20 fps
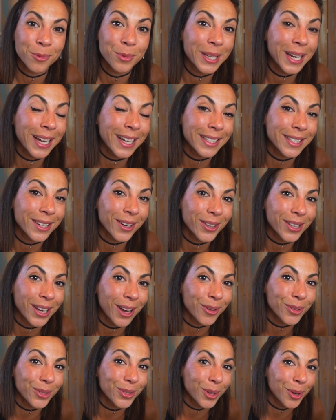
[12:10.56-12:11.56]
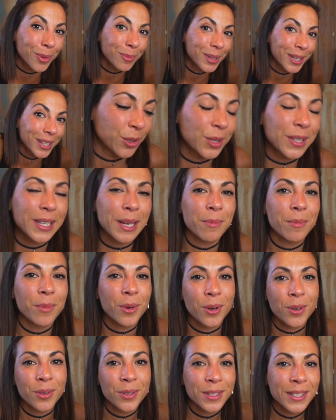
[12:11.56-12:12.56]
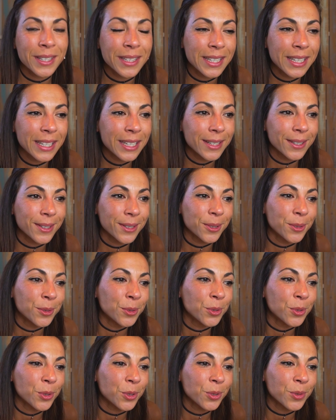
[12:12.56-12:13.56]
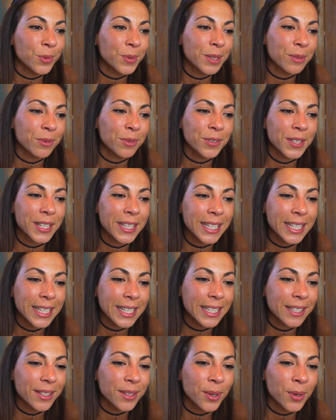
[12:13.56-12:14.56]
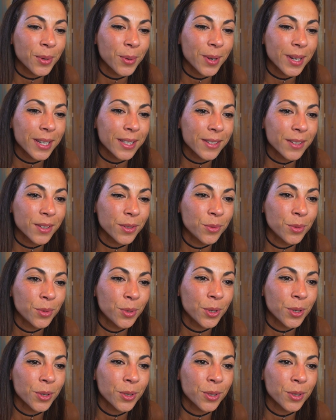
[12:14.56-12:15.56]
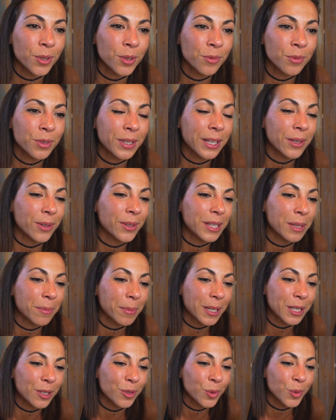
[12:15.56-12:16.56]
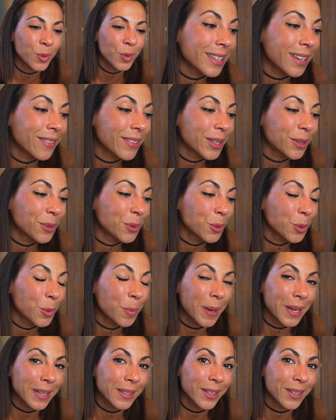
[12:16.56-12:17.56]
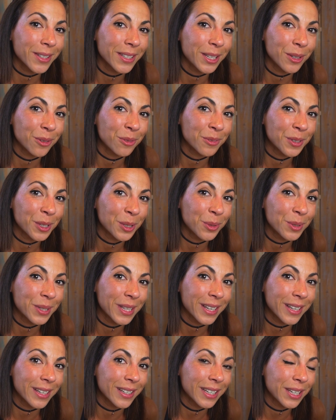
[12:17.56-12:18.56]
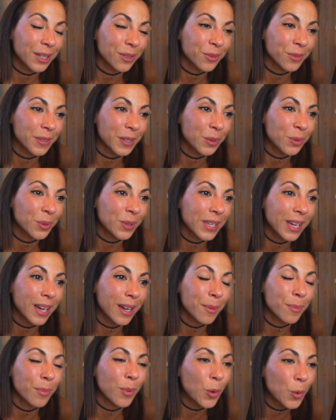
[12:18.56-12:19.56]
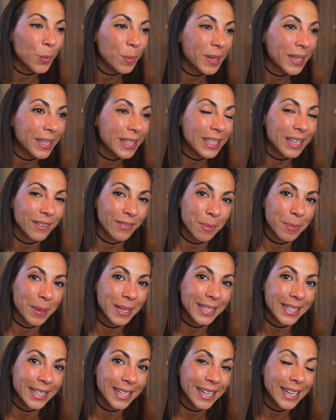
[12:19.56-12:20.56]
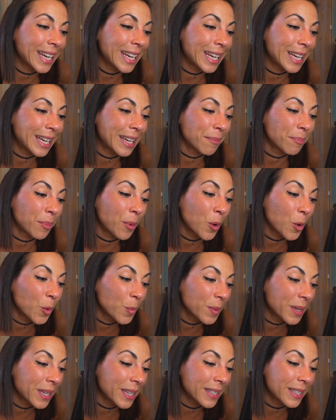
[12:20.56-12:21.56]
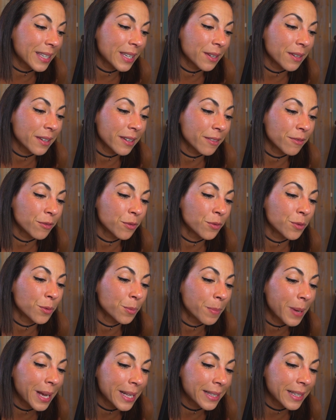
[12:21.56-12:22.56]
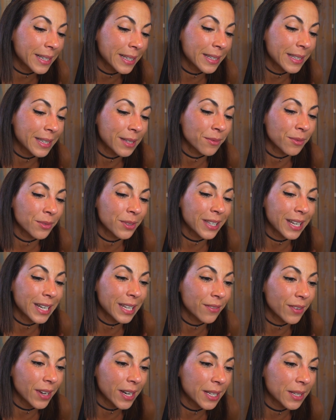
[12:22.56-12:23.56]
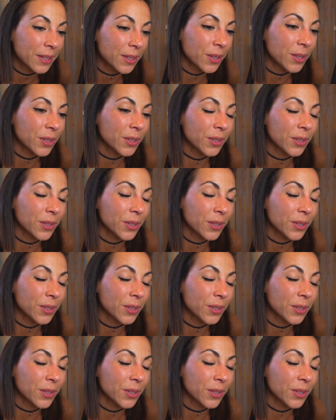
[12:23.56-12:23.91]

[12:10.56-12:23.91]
We Are the Orca ensemble. Deuxièmement, si euh, aujourd'hui vous faites des crises d'angoisse ou que vous êtes en dépression, ça vient de deux personnes qui ont vécu ça, qui ont vécu ça. Promis, ça va passer et promis si vous vous battez, si vous allez vers les autres